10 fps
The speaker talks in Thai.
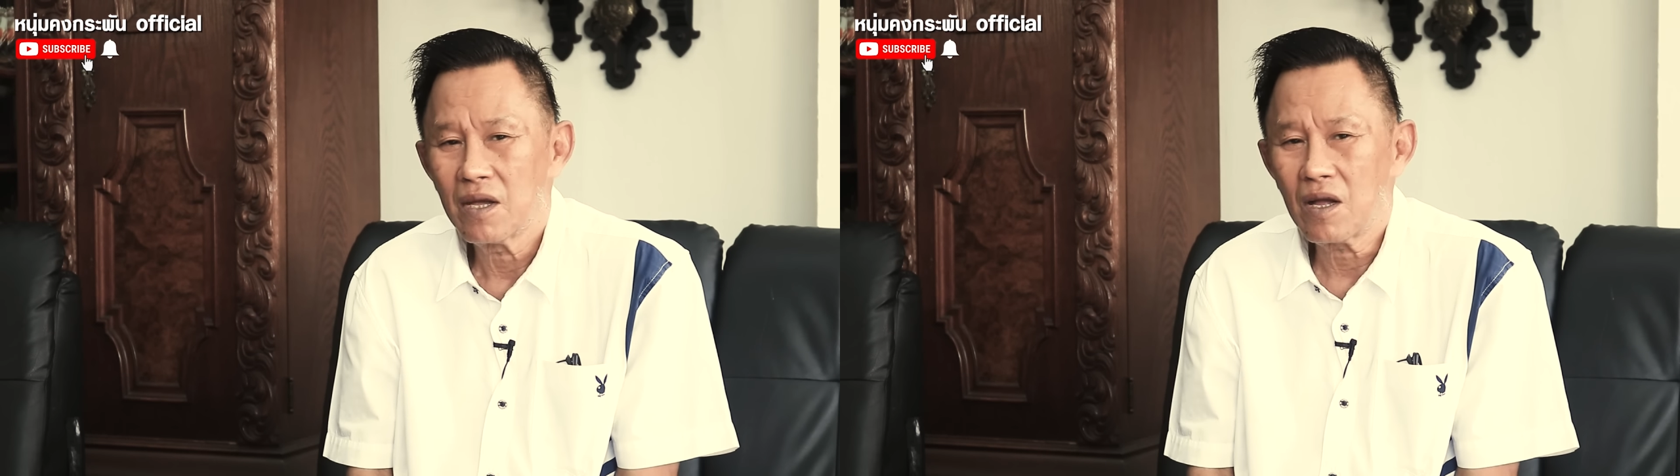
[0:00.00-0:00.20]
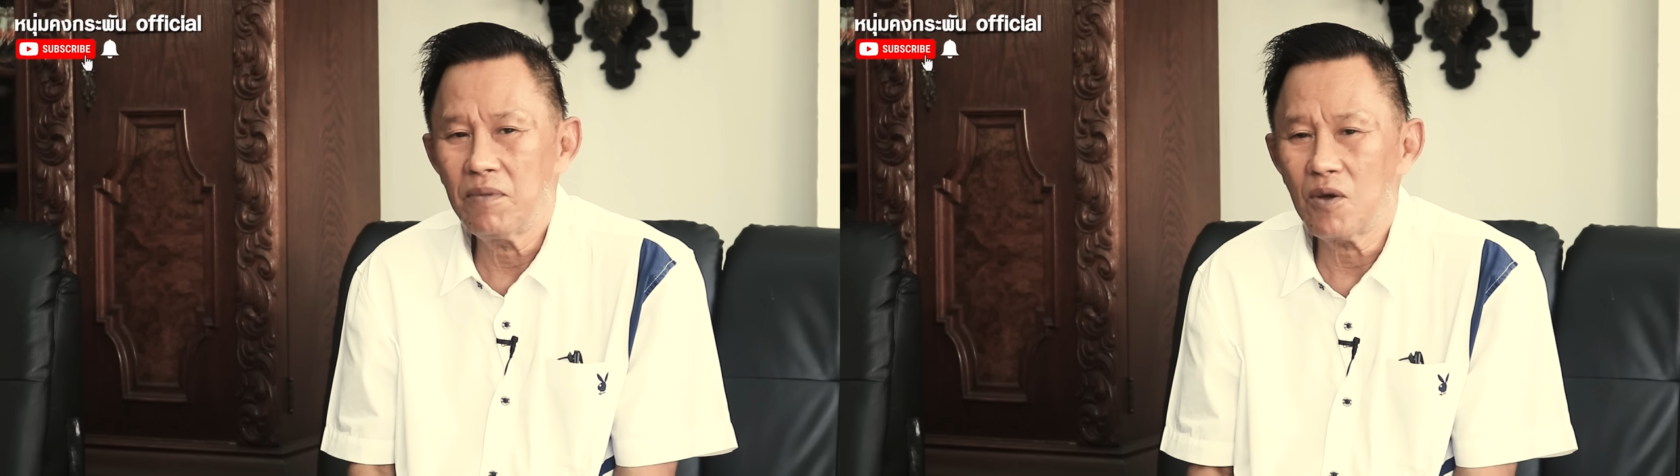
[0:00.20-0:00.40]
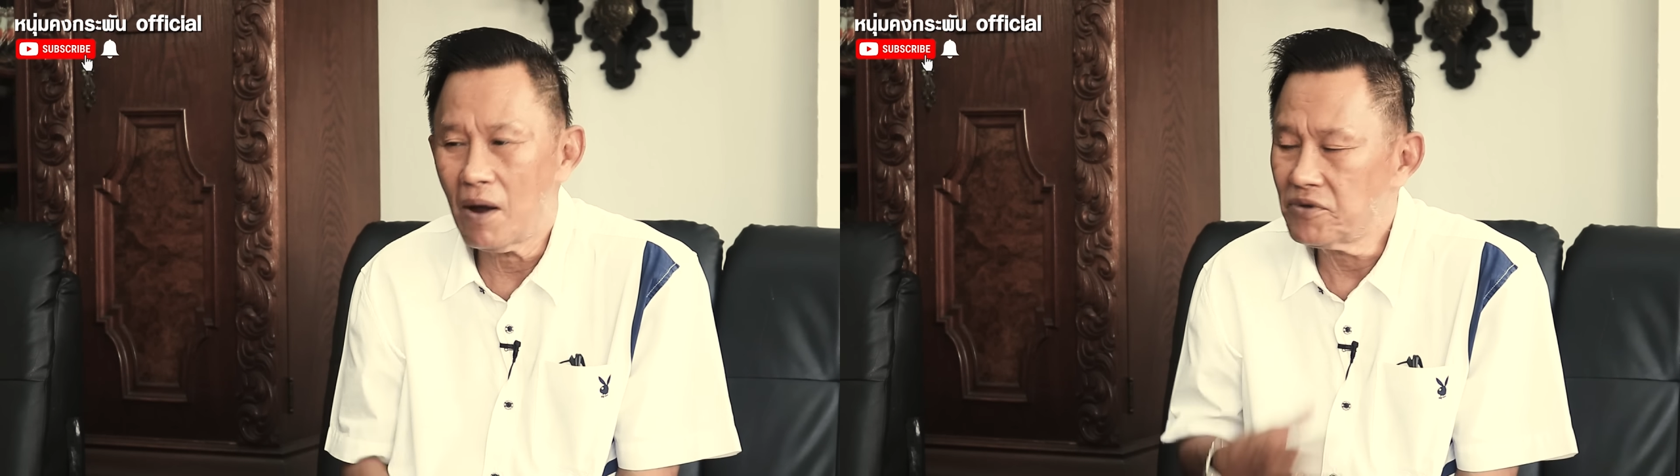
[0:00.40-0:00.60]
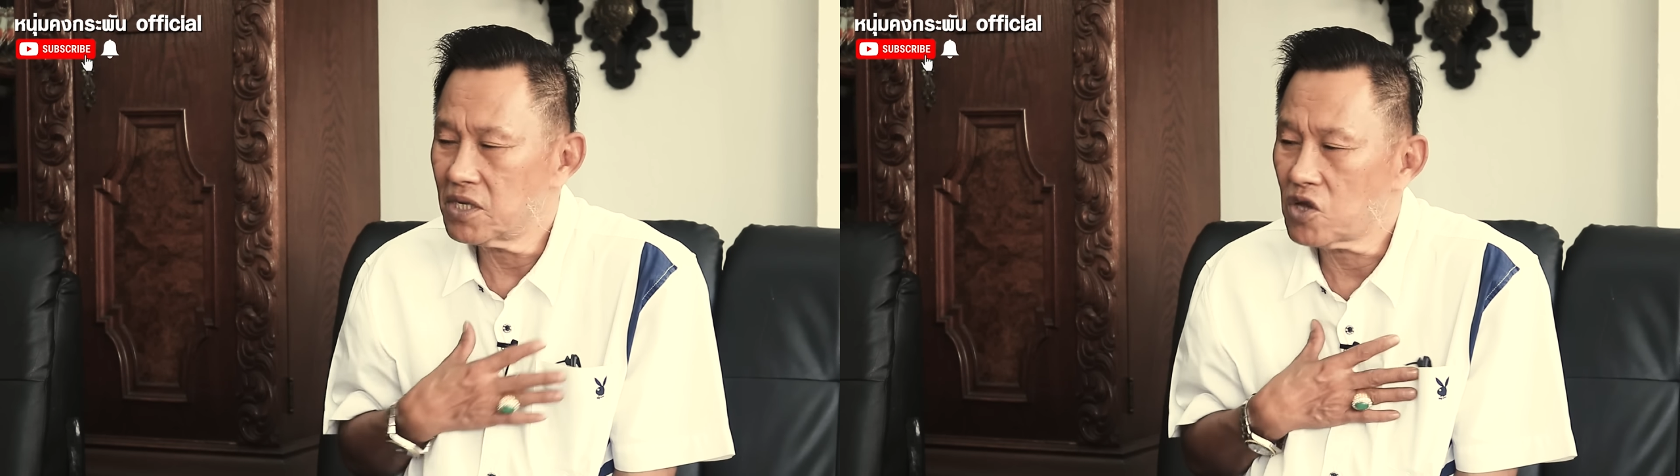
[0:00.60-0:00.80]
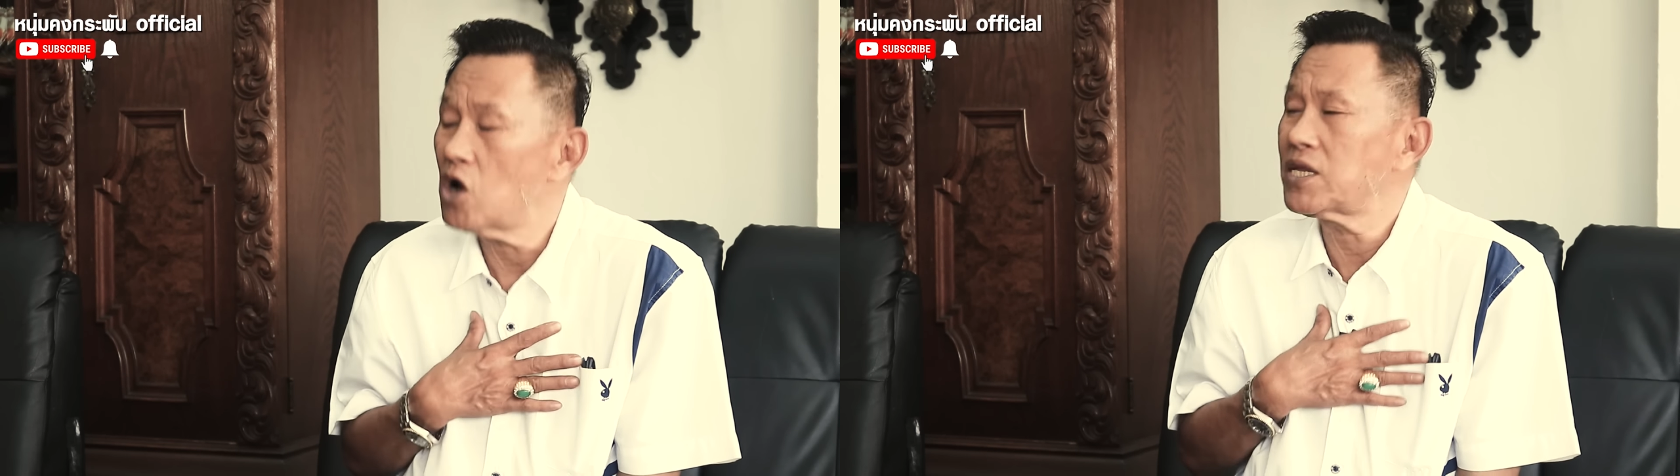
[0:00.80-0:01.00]
ก็มีความรู้สึ
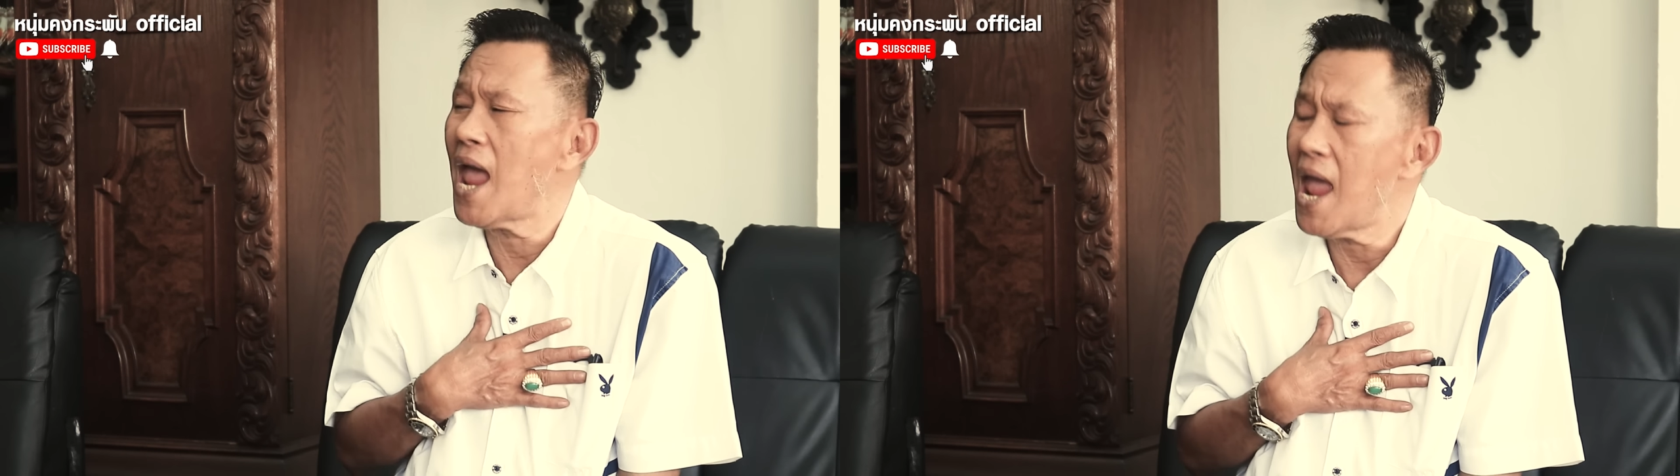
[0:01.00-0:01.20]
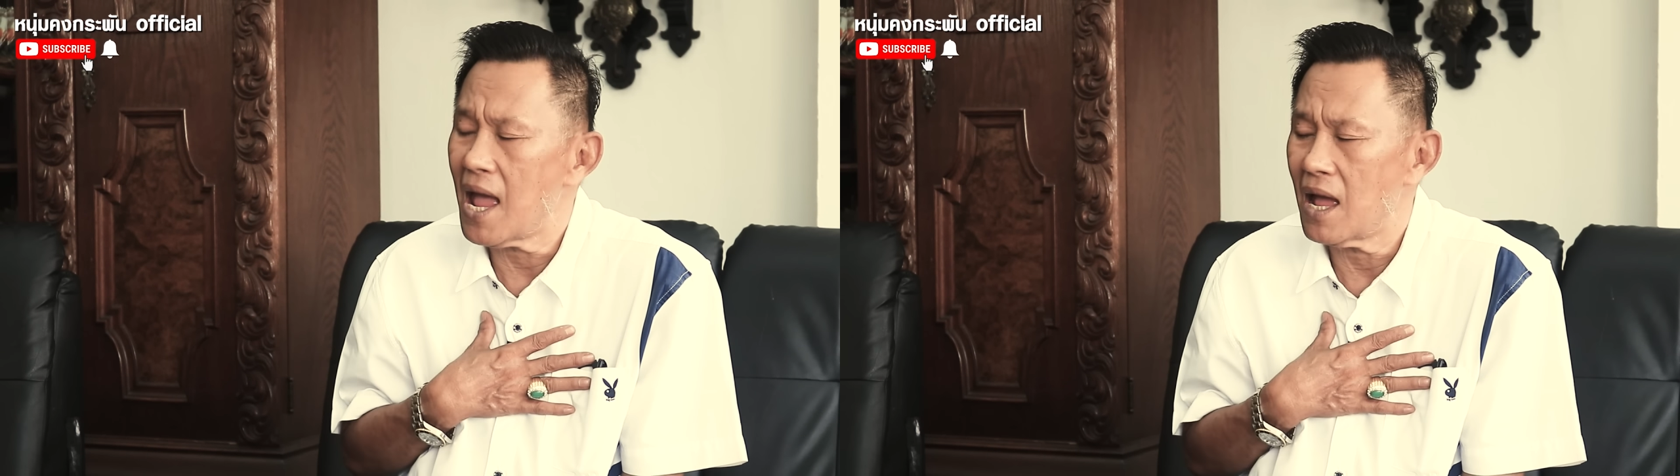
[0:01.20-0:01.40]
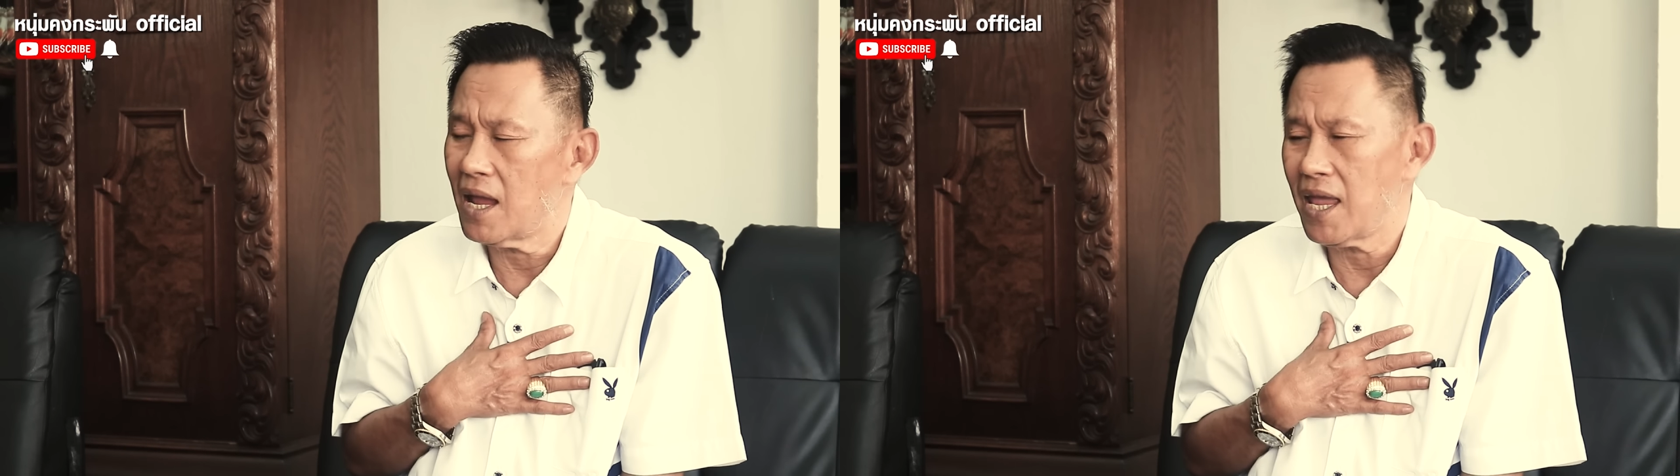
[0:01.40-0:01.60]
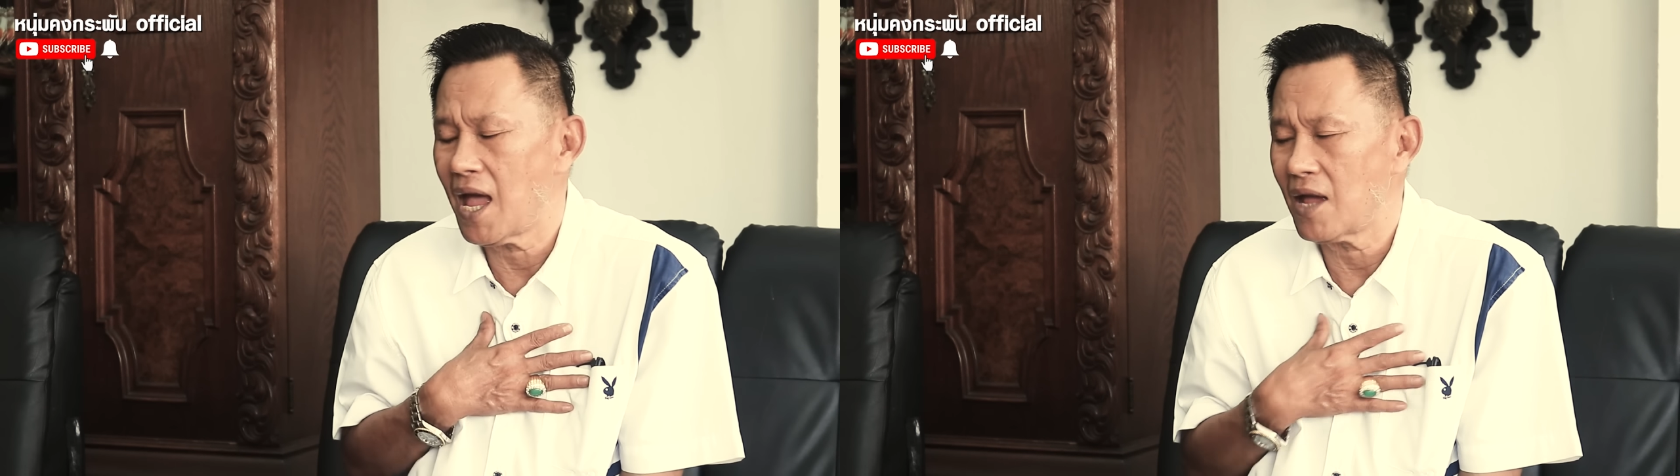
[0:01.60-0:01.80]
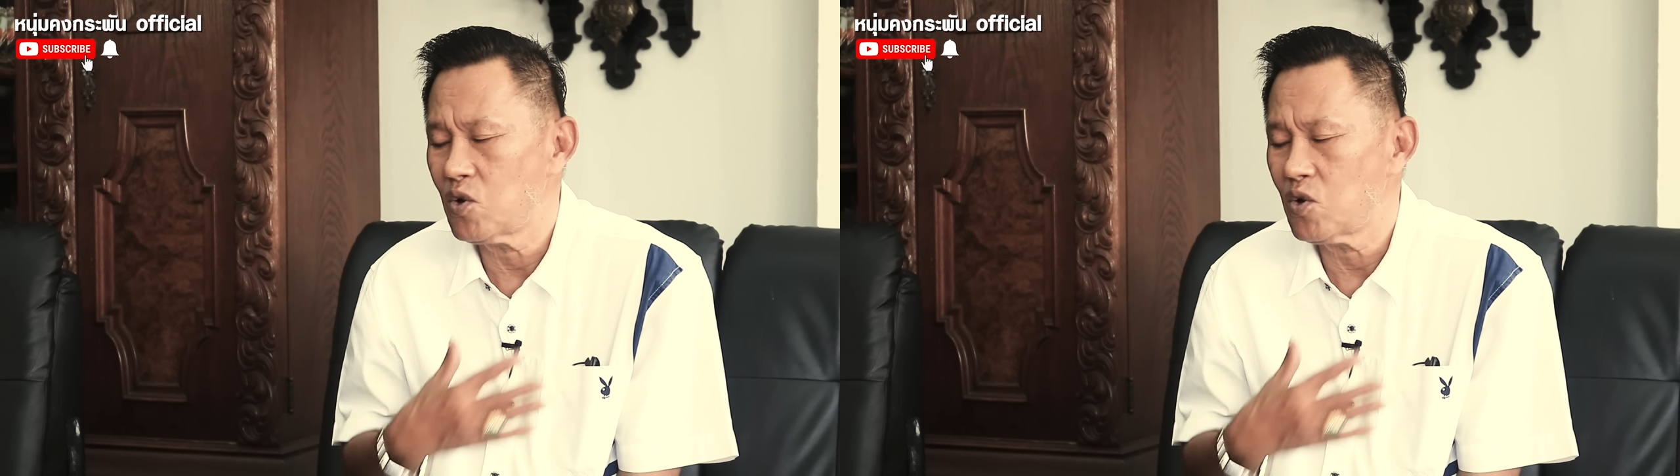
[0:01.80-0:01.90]
กท้อแท้เนี่ย